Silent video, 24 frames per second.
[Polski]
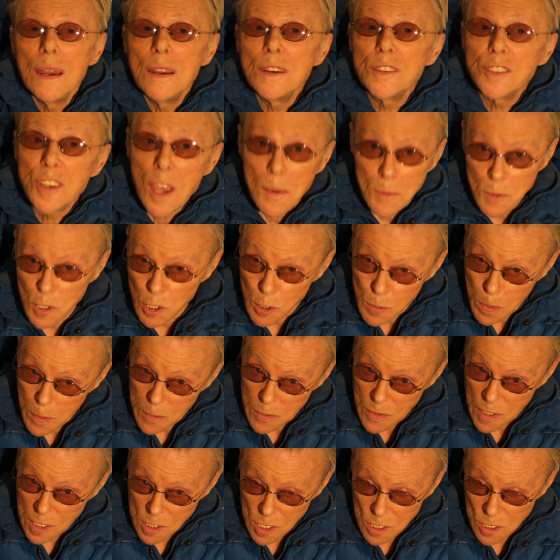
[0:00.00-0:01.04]
Chciałem coś
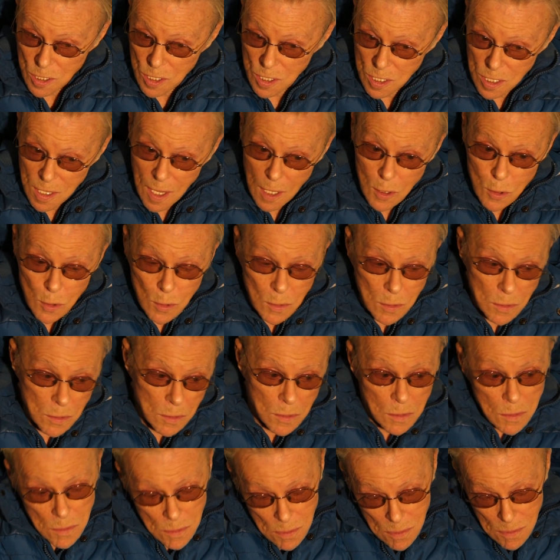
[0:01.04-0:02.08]
powiedzieć, taką,
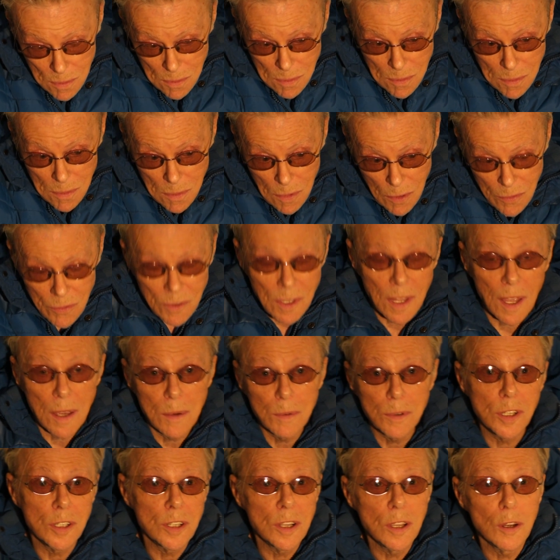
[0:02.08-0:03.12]
no wydaje
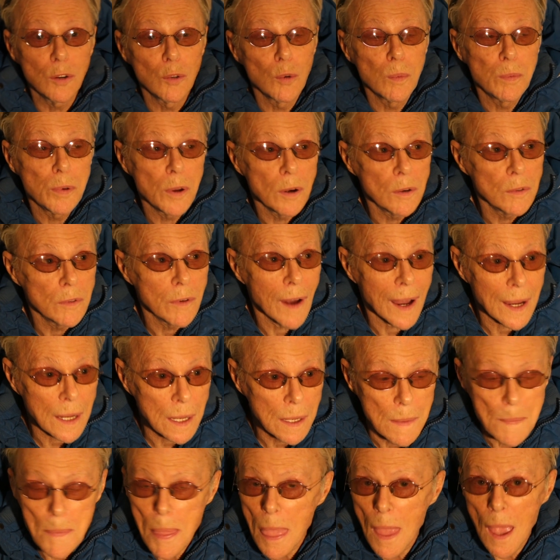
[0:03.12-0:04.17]
mi się, że nie głupią uwagę,
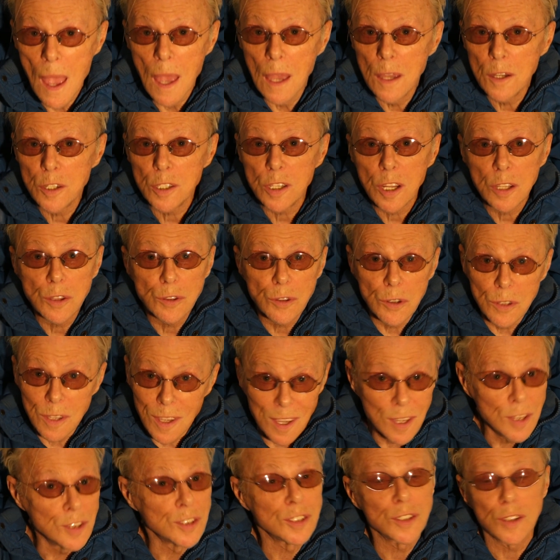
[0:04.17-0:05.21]
że to nie
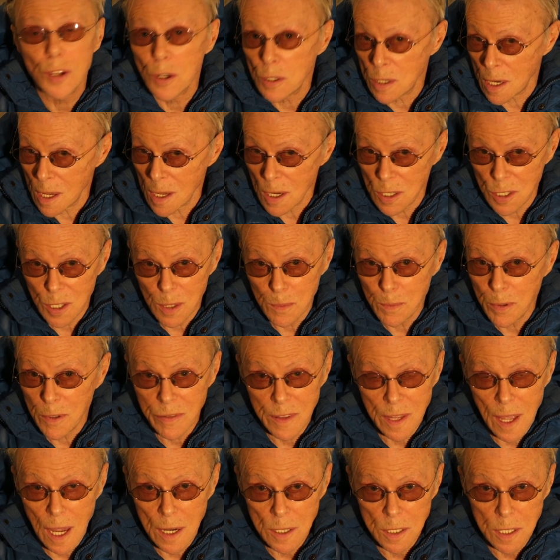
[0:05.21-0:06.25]
historia się
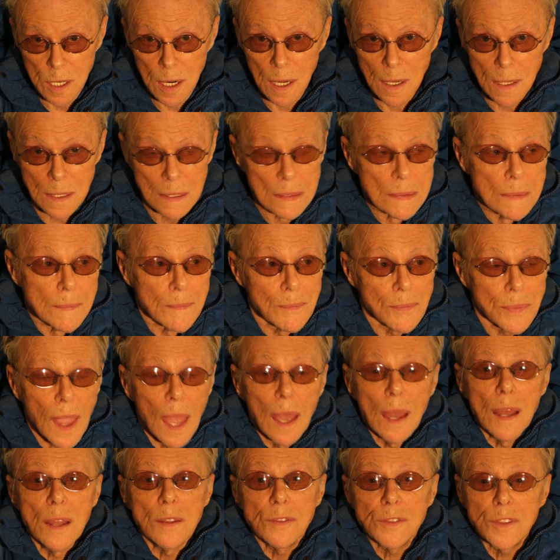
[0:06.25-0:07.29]
powtarza,
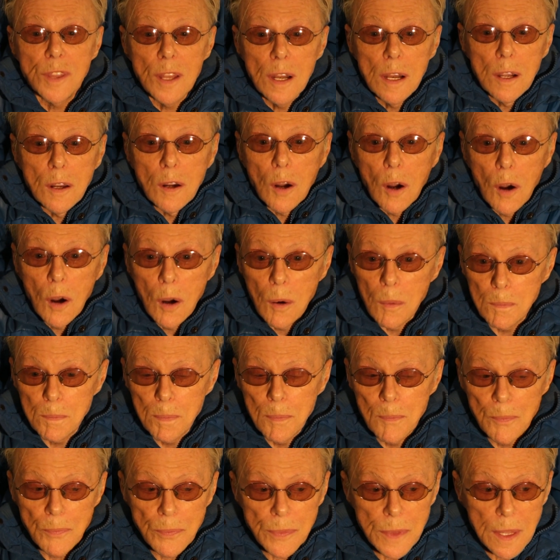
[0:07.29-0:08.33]
tylko
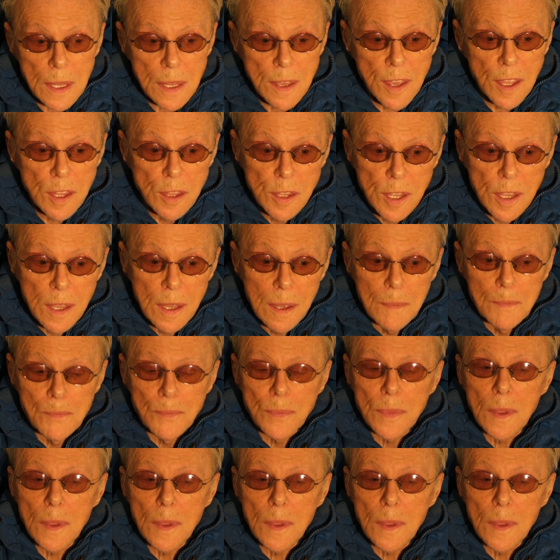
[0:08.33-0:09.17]
kiedy